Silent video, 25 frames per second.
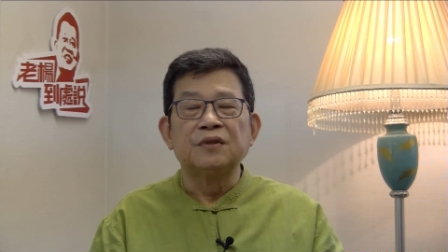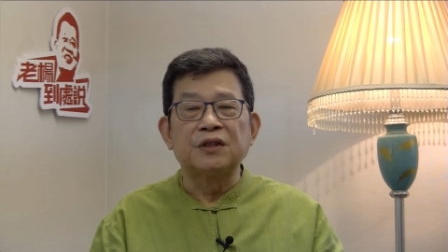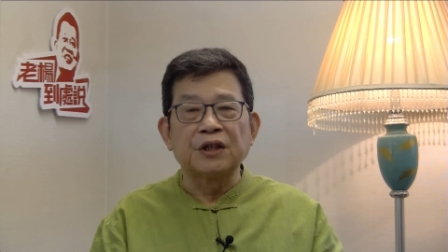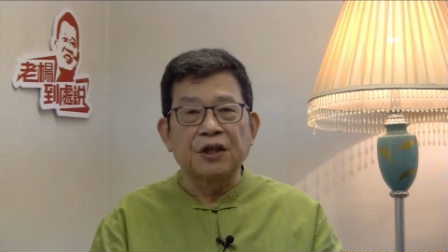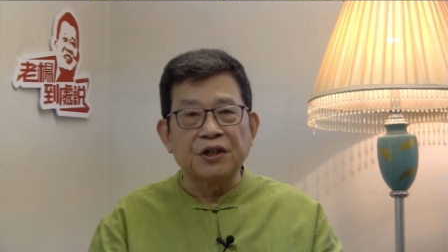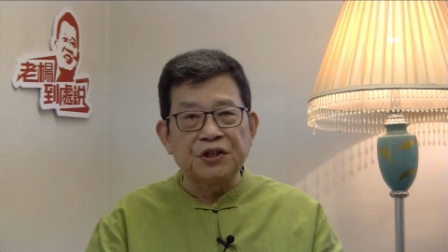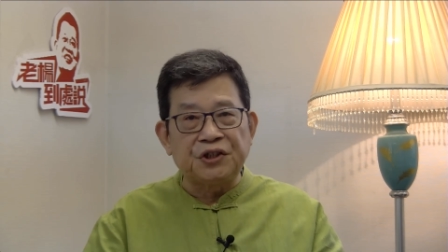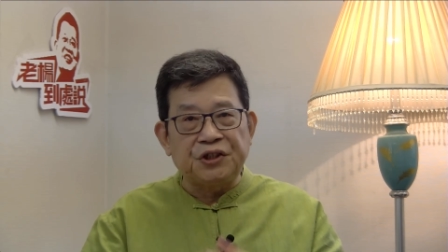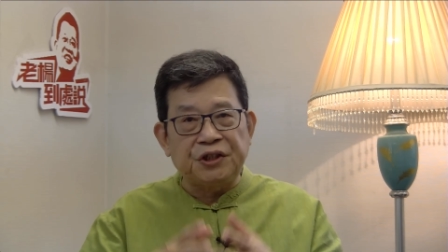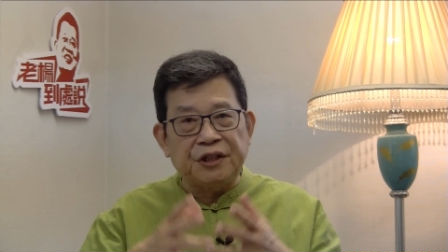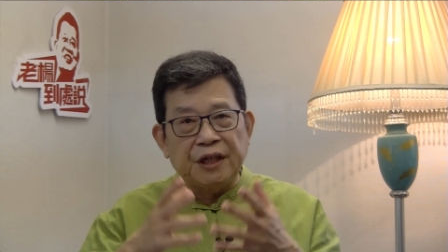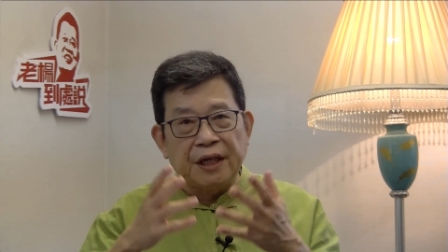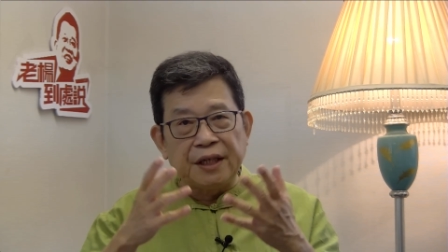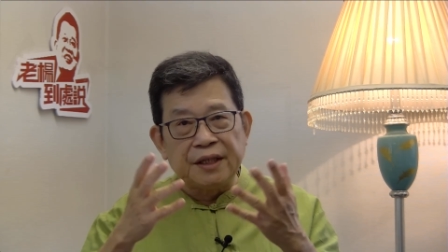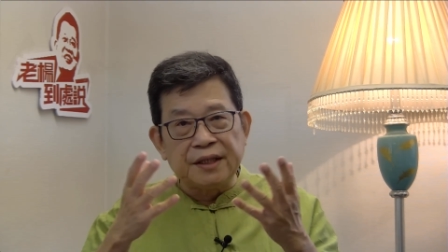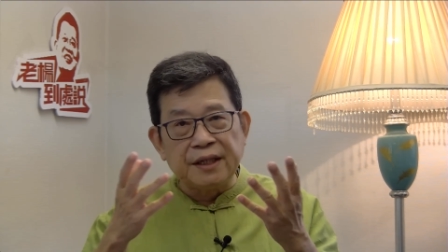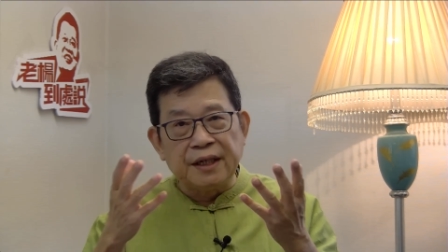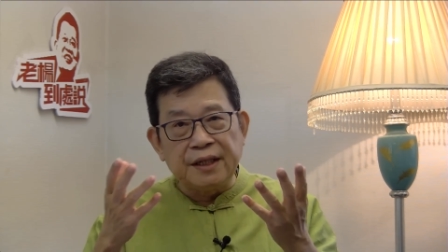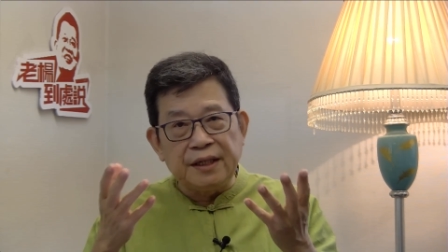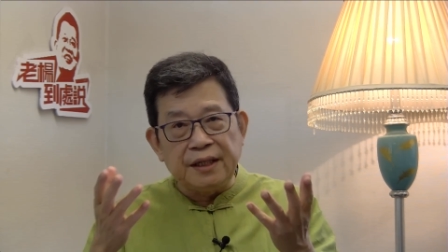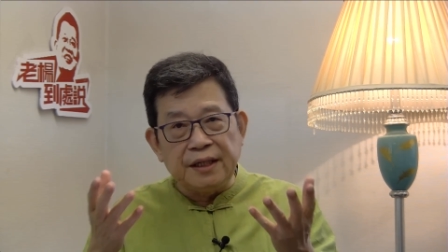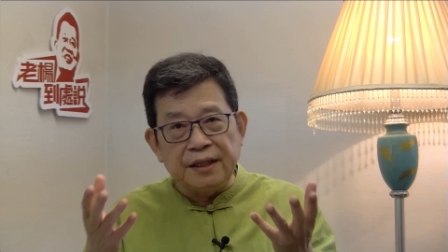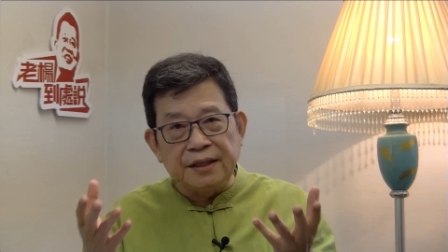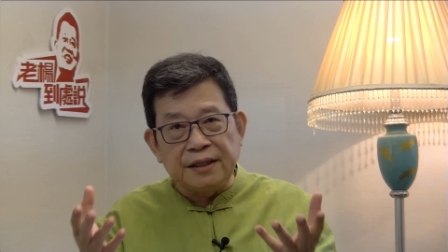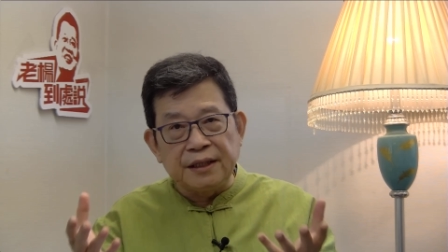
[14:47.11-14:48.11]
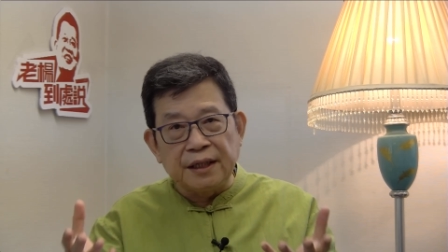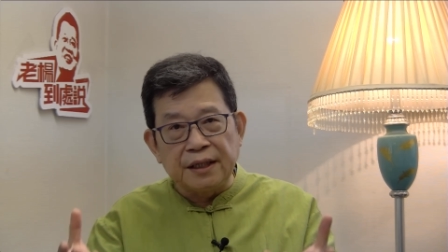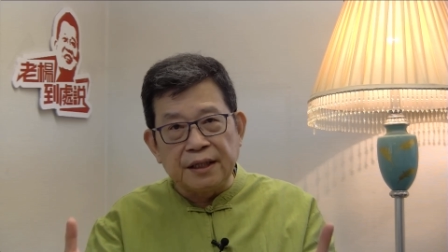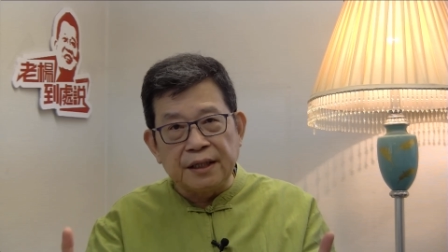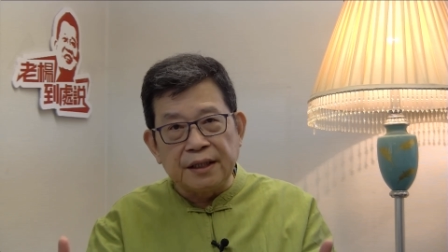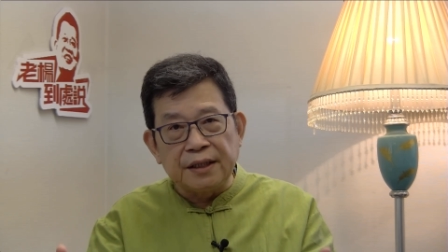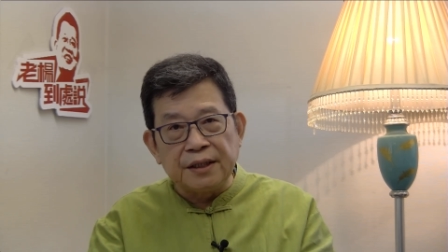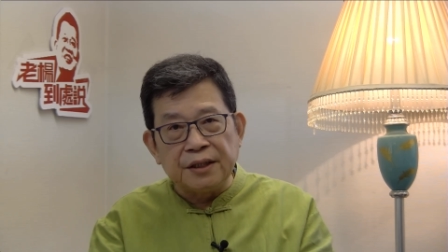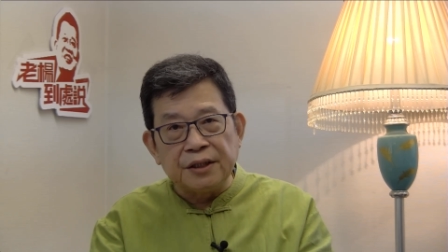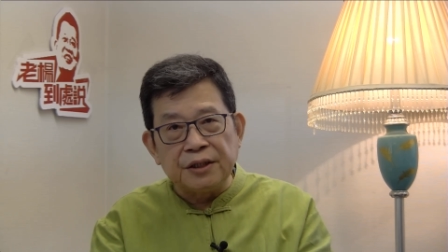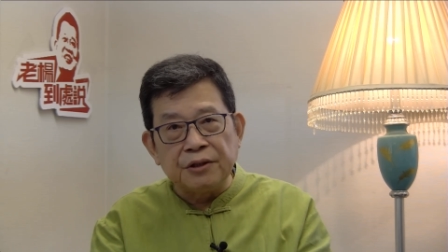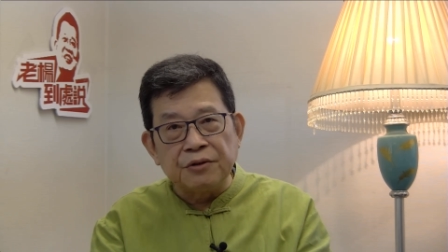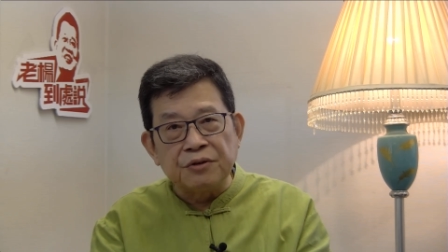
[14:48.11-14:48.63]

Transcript: 个显而易见的隐忧，